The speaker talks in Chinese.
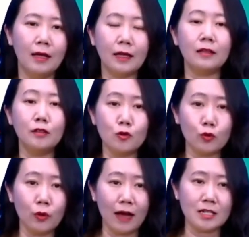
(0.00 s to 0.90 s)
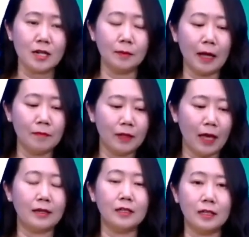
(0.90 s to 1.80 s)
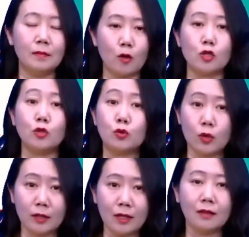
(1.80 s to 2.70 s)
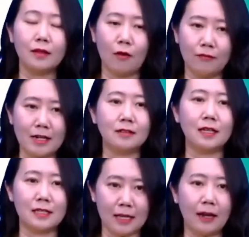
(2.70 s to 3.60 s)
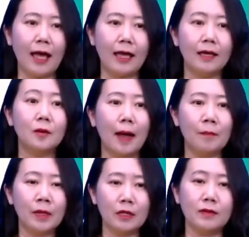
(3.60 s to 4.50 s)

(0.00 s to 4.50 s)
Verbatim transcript: 它的特殊用法是什么呢？哎，可以表确定要发生的将来，对吧？